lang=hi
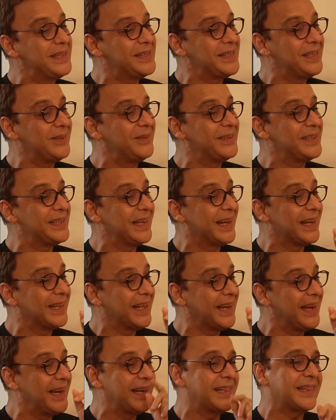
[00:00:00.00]
सीखा था
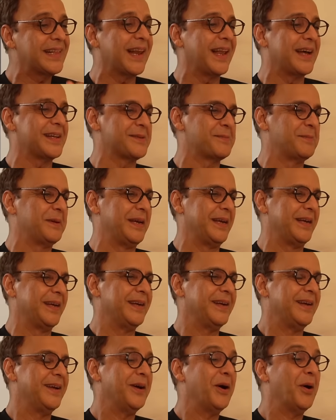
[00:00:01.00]
eighth class में
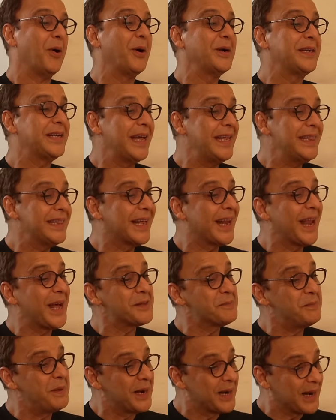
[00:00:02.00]
और tenth class
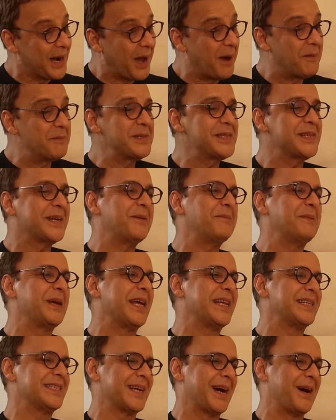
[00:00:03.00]
में Ram is coming
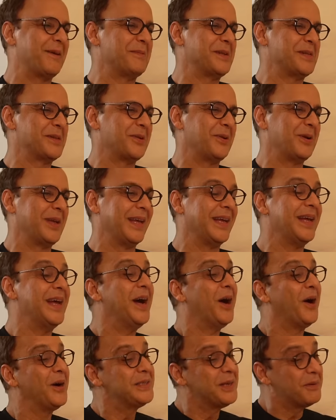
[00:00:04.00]
and शाम is going.
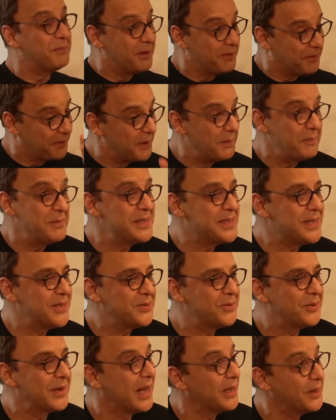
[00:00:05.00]
और जब मैं film में सी
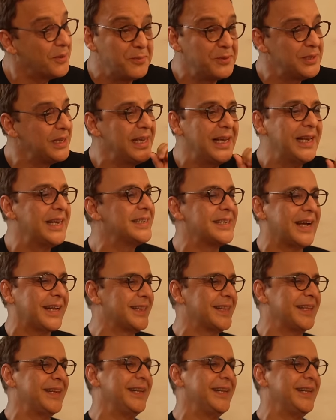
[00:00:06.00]
जुड़ गया तो मुझे English आती नहीं